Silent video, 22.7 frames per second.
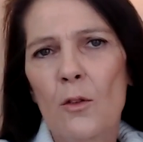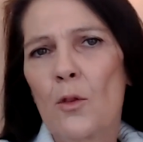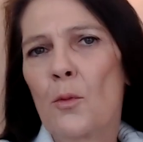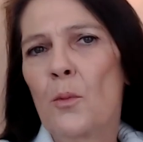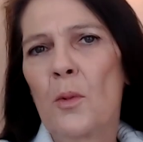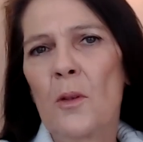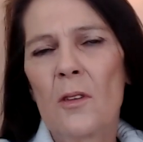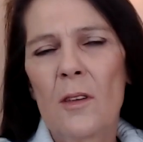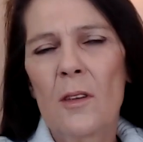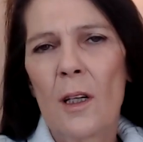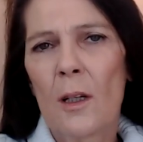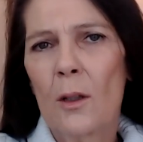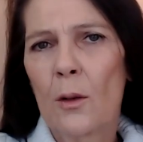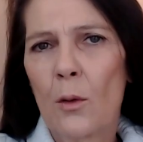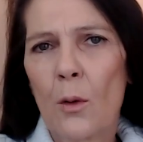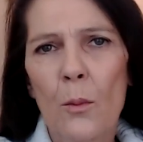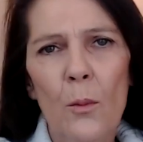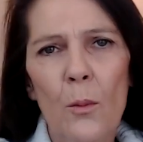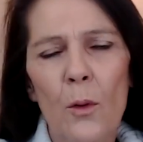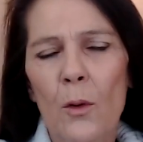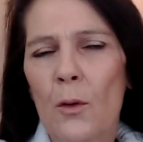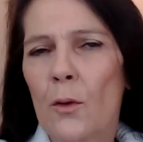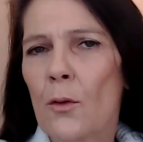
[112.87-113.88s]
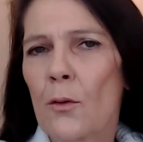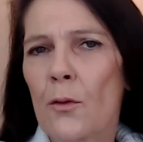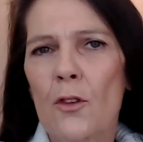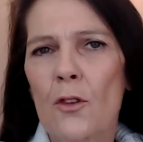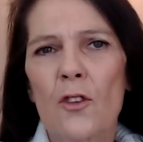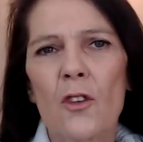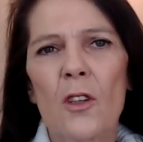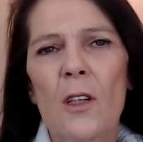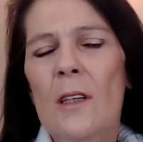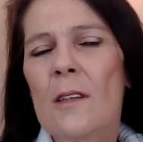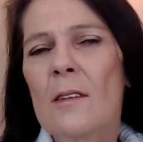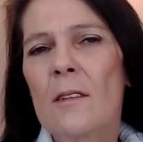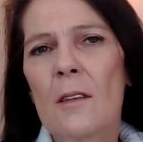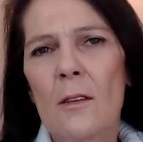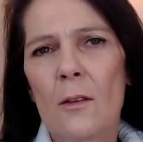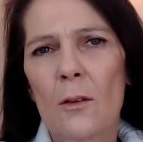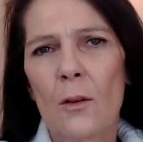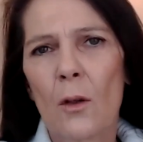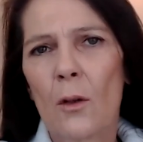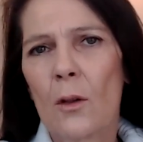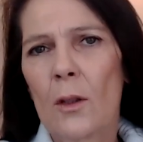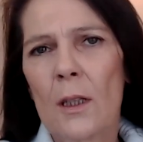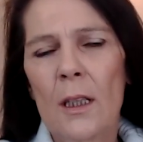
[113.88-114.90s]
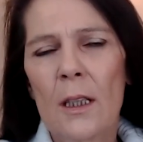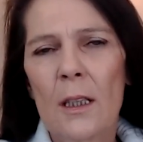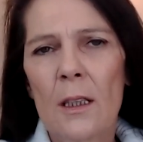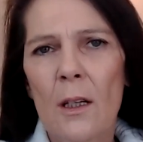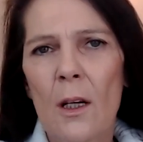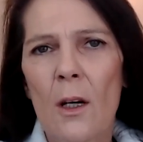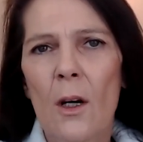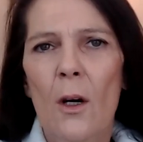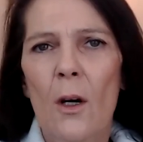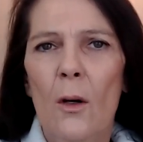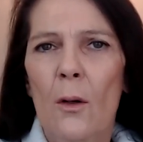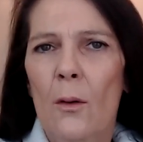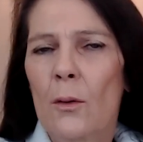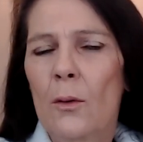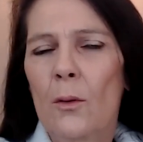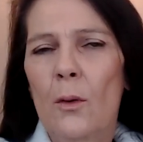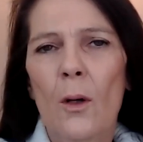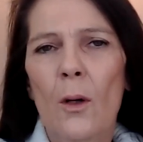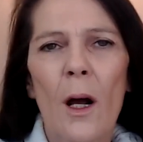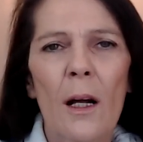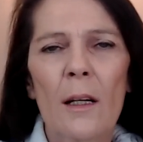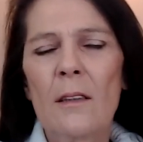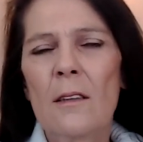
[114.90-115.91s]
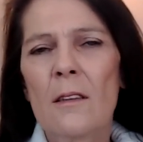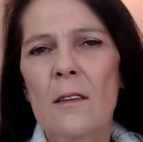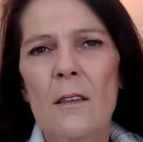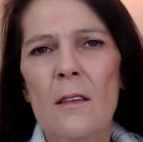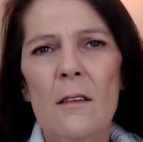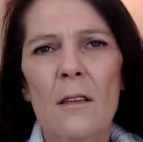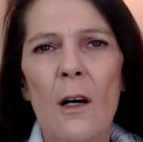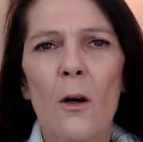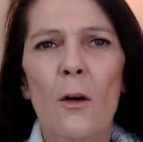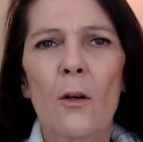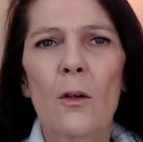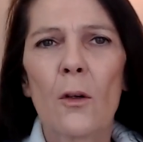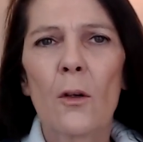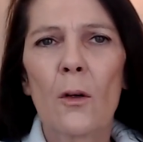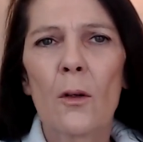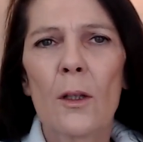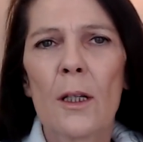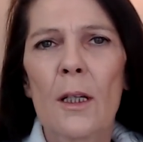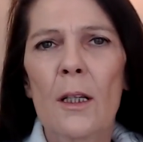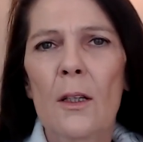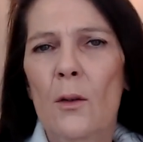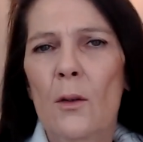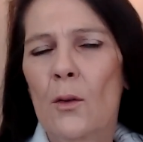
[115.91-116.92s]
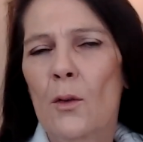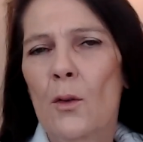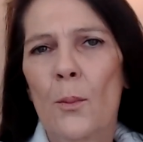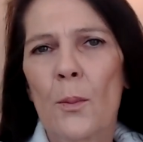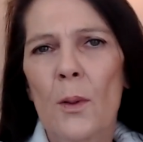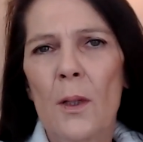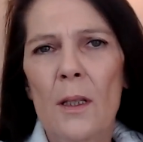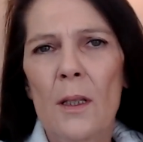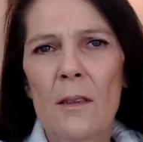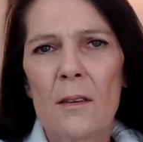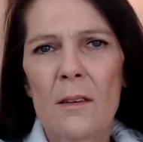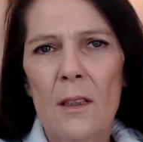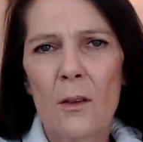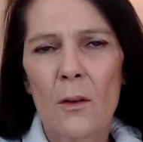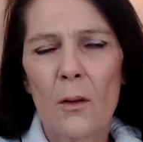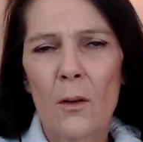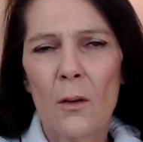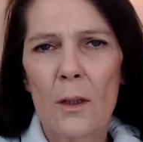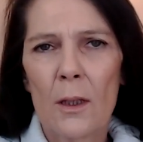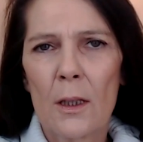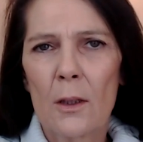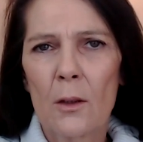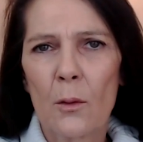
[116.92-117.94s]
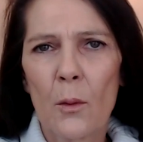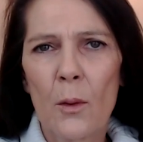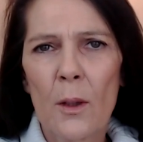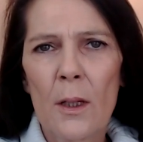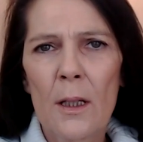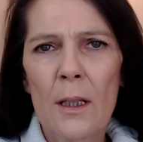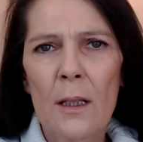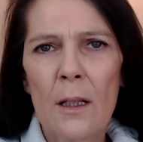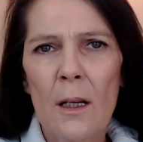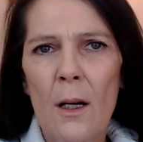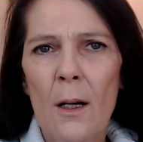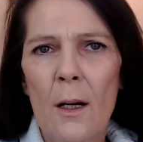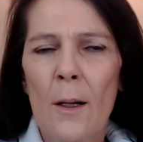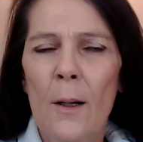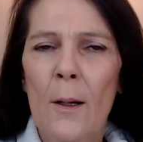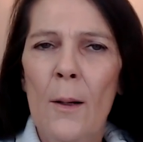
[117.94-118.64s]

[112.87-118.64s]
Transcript: Du bist ja dumm und du verstehst es noch nicht und du kannst es auch noch nicht und du blickst da noch nicht durch.